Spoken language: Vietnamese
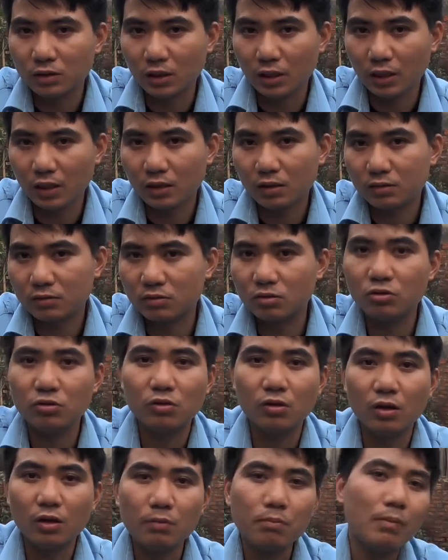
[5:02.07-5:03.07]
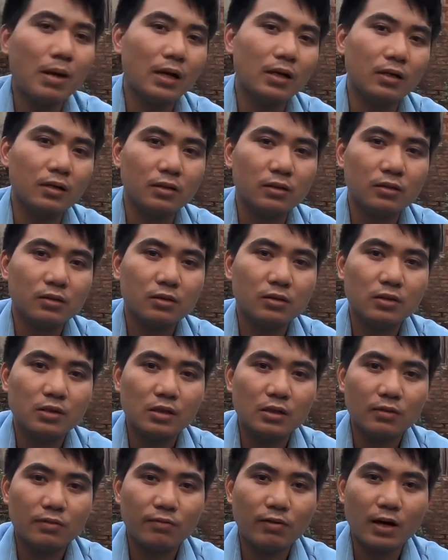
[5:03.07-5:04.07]
sẽ chứa mặn
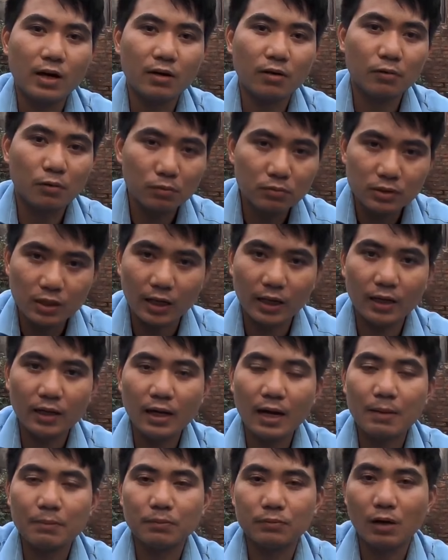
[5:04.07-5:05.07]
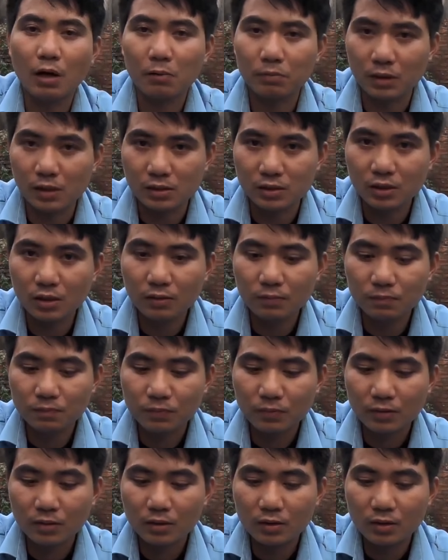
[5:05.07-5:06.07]
và nó cũng sẽ làm hỏng cảnh chết
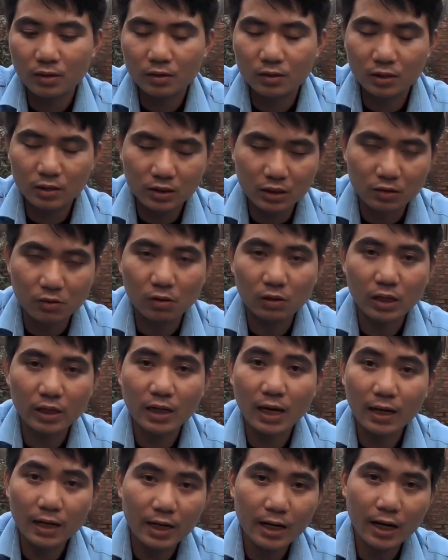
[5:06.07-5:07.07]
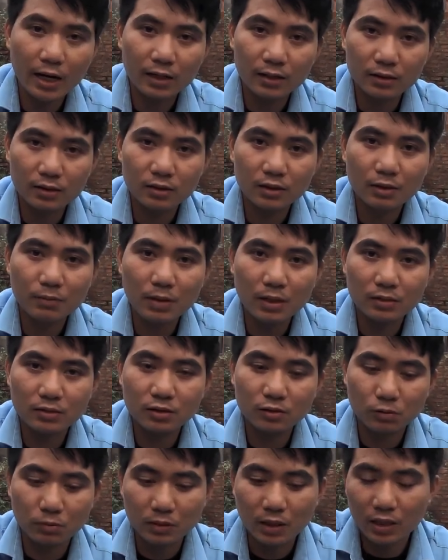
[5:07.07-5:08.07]
thì chỉ có cái cát đen này, các bạn
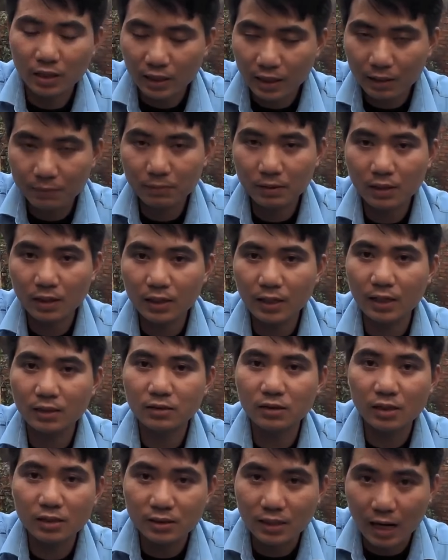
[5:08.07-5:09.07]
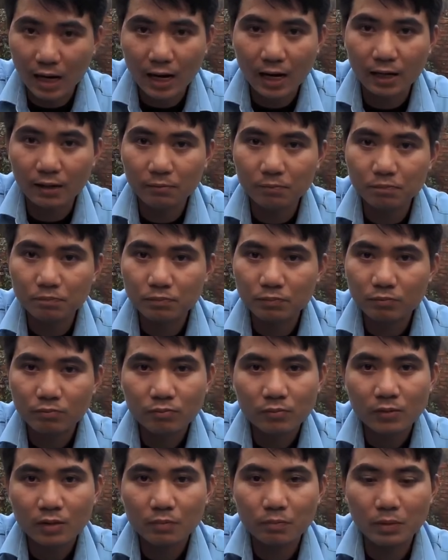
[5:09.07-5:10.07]
sử dụng cát đen mà cát đen xây nhà
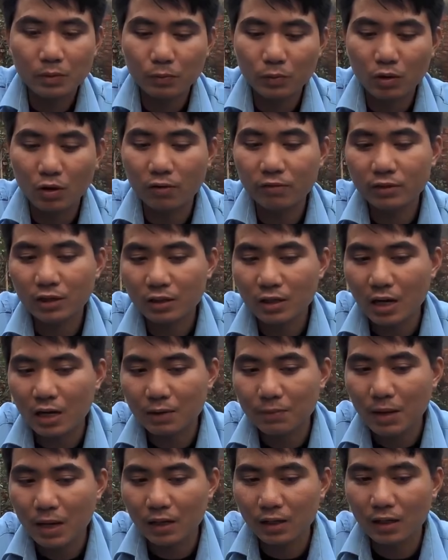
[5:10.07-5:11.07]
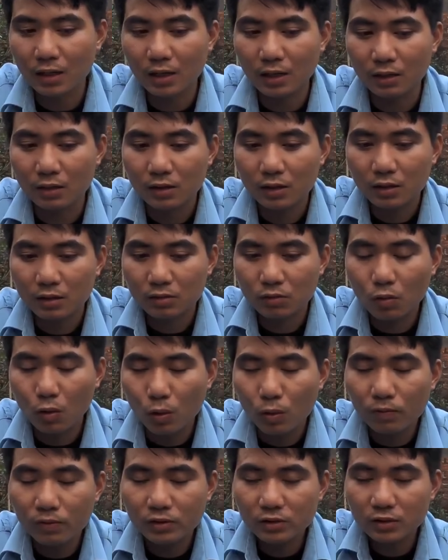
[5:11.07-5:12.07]
mình muốn nói với tất cả các bạn là
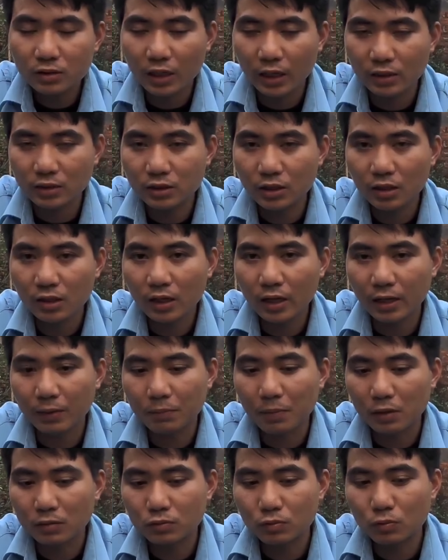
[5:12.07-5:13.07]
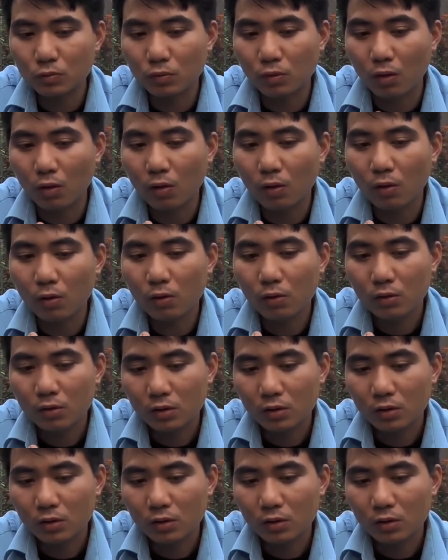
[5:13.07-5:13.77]
đối với những cành chiết này mặc dù có